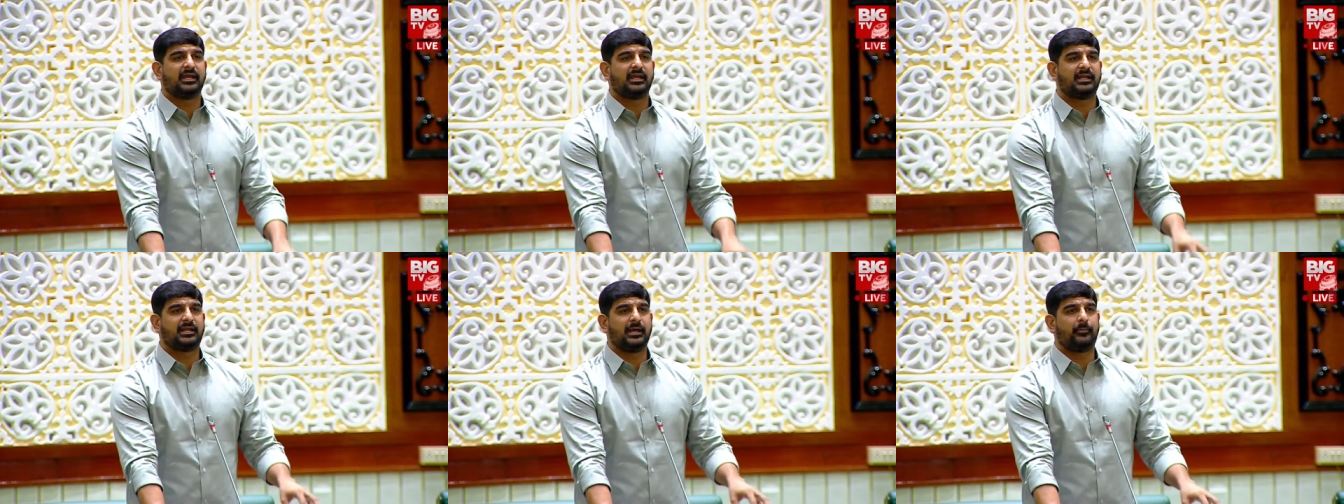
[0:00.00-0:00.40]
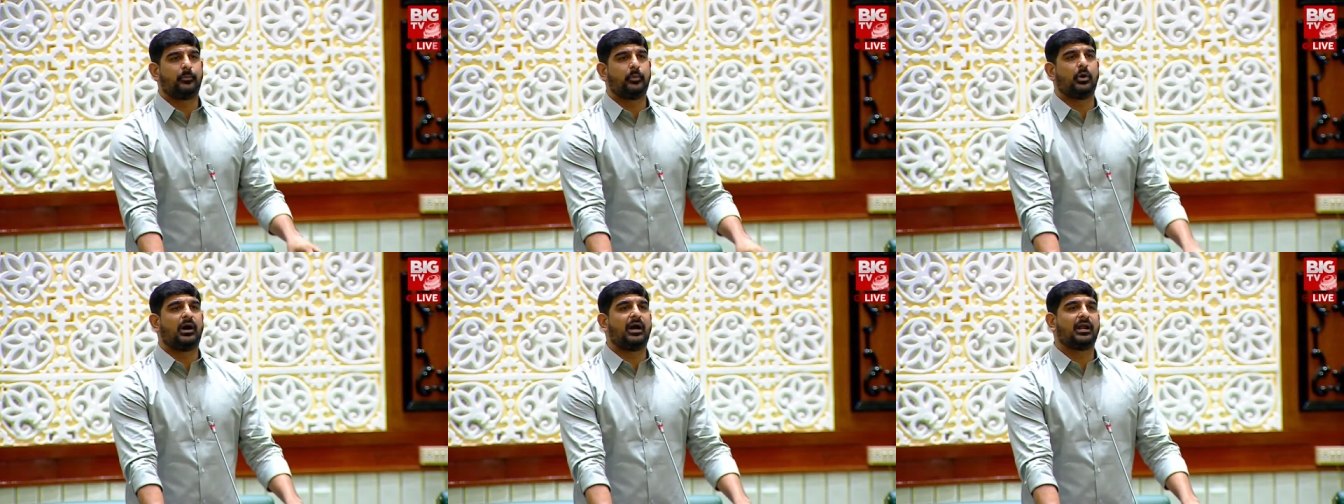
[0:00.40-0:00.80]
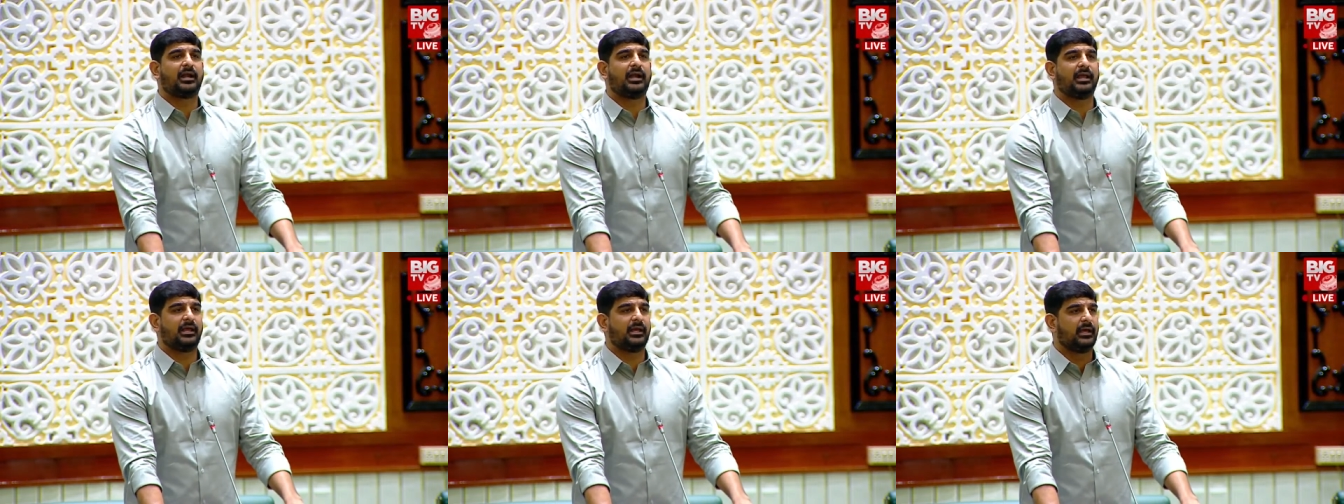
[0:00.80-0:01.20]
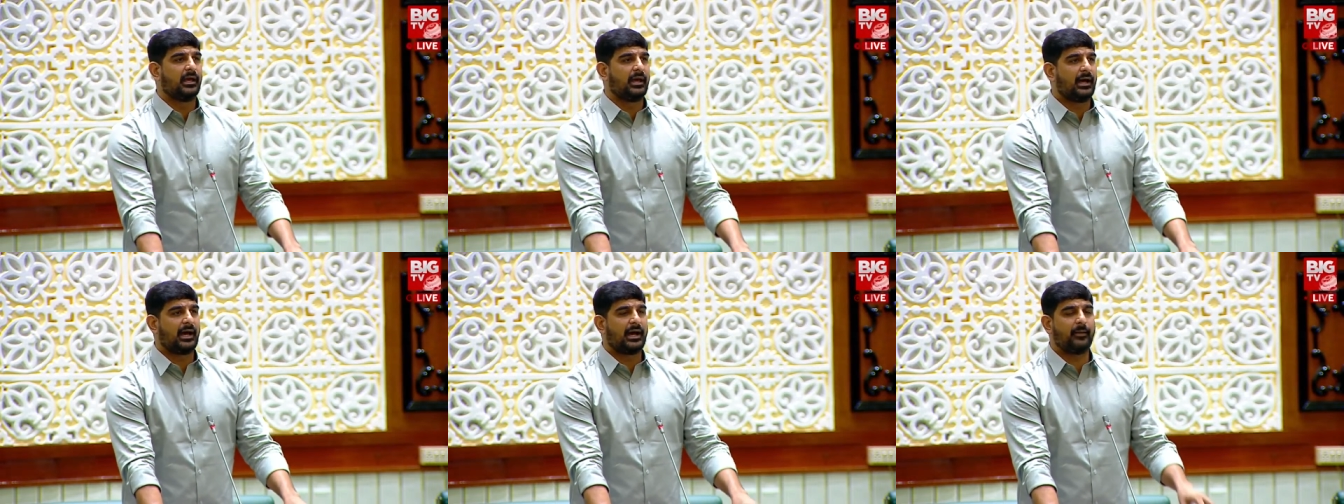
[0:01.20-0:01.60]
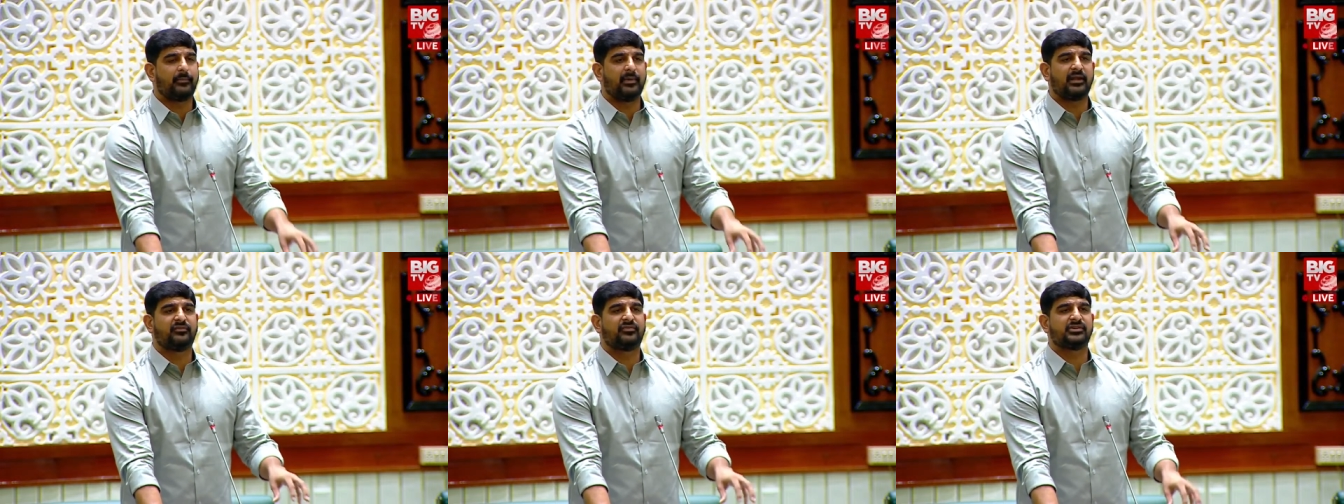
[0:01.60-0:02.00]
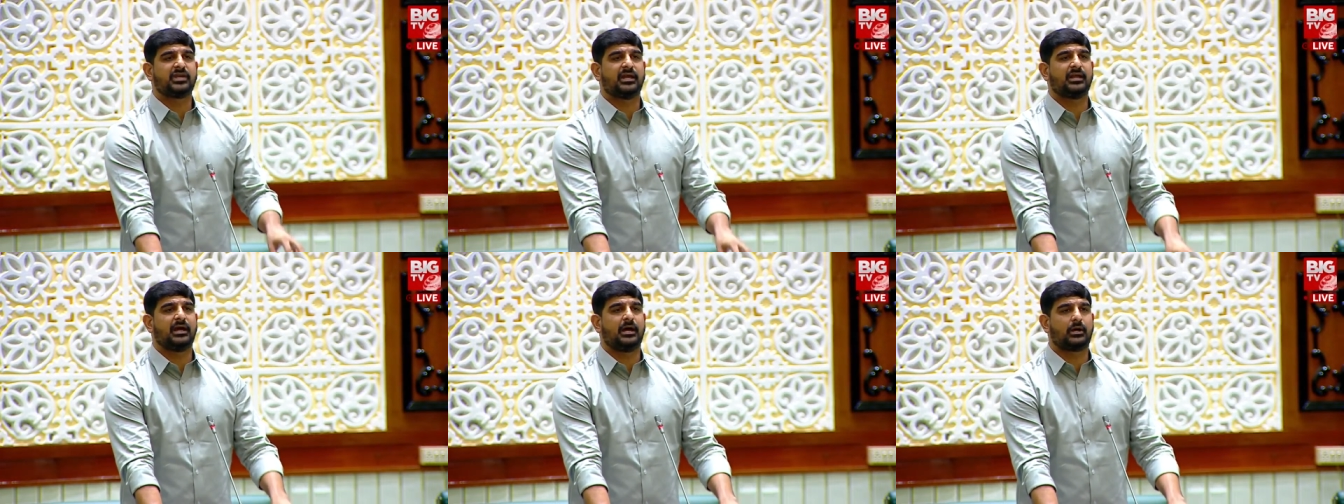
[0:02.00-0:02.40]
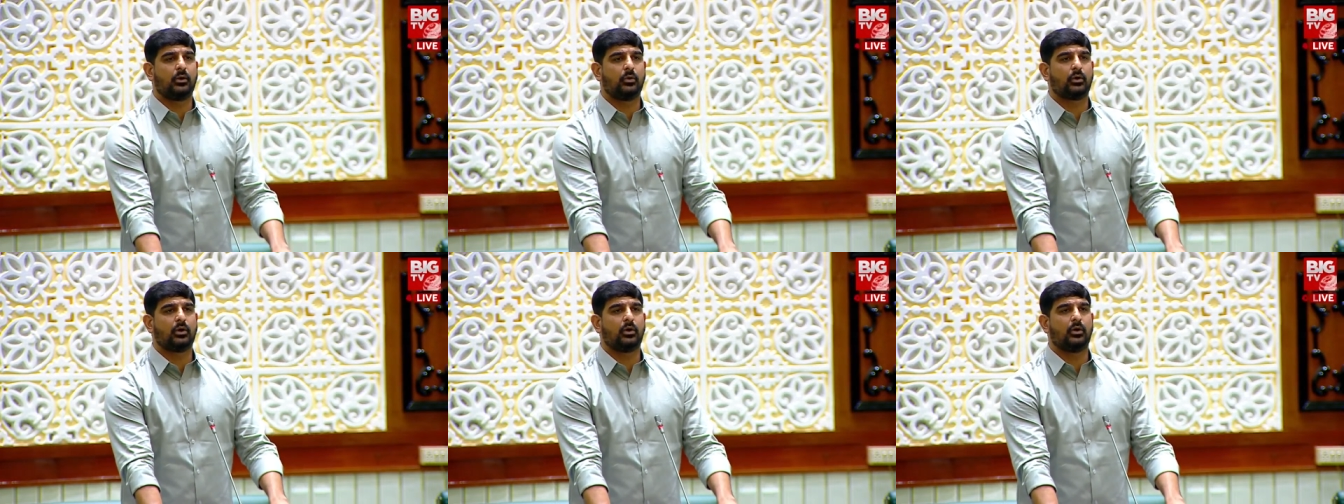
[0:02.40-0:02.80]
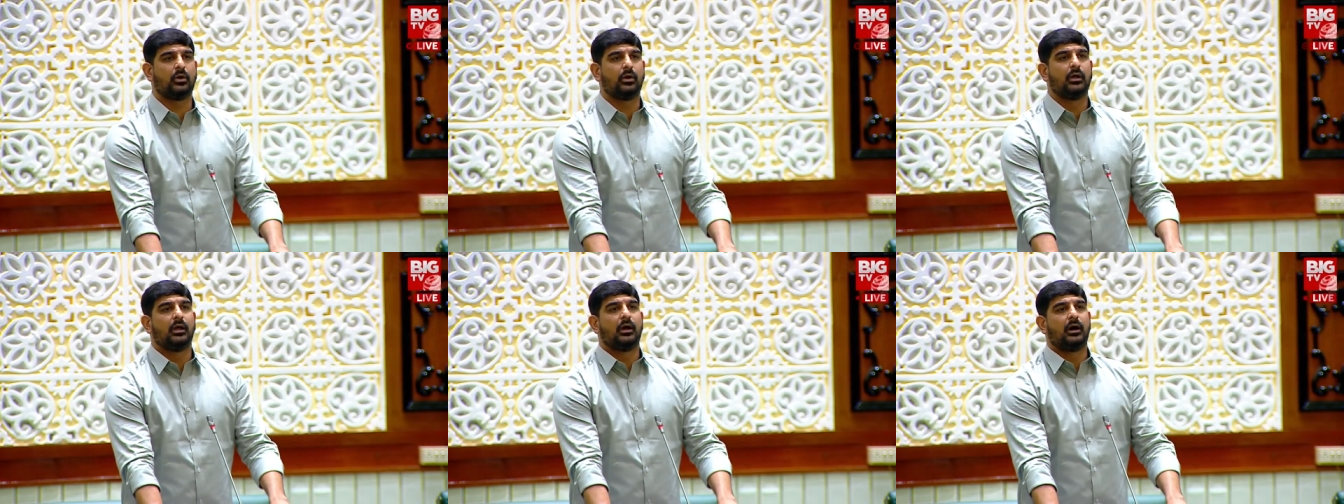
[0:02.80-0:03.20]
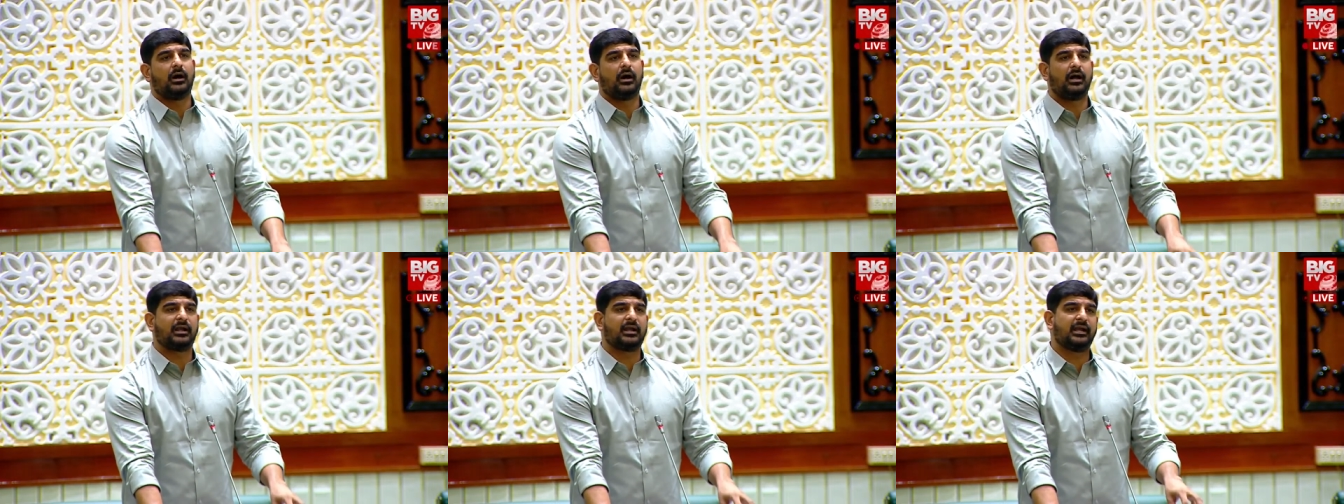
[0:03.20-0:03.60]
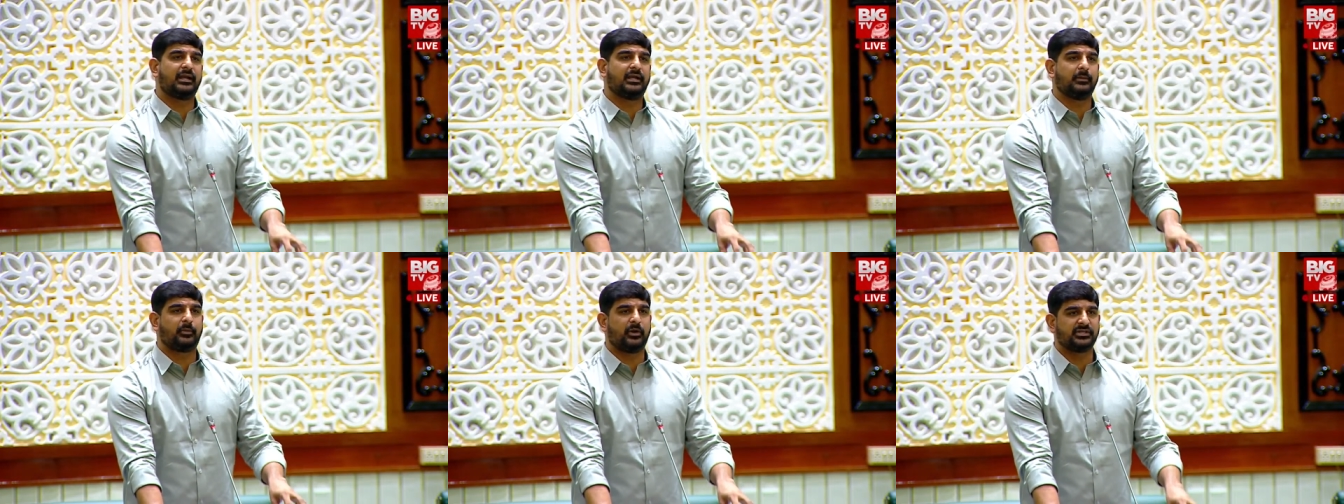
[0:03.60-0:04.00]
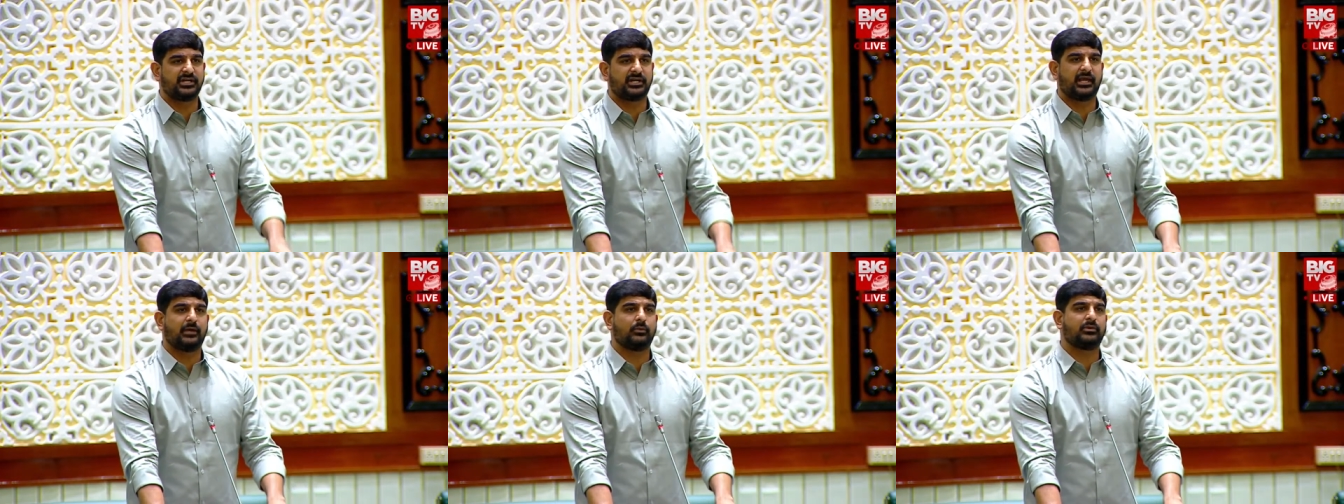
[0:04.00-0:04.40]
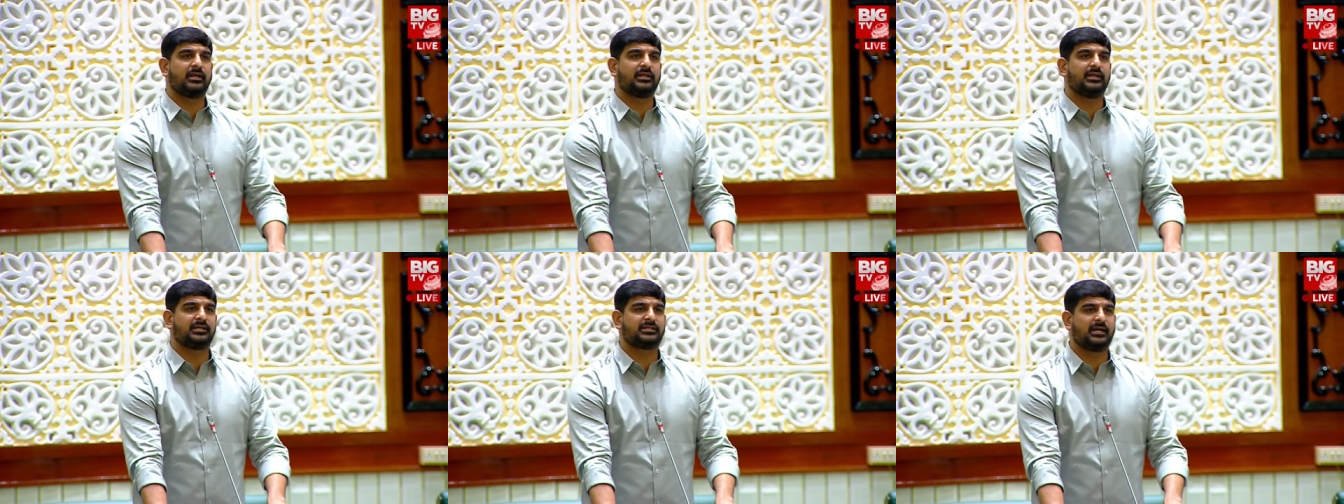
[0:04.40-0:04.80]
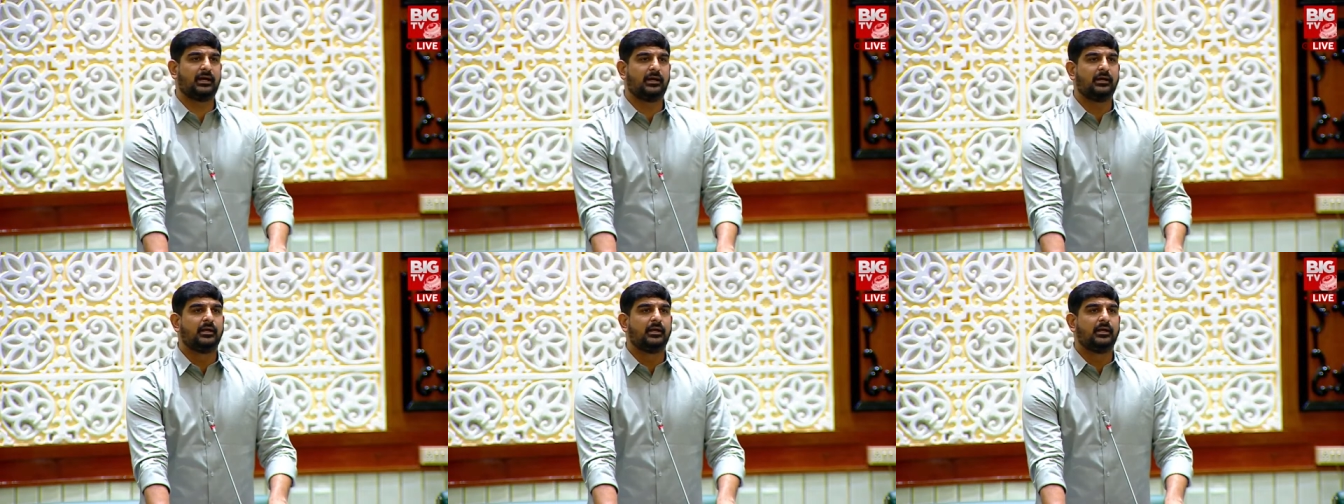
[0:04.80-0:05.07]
ఈ డబ్బు ఆల్రెడీ ఆ బెనిఫిషరీ అకౌంట్లో ఆల్రెడీ డిపాజిట్ అయి ఉంది అధ్యక్ష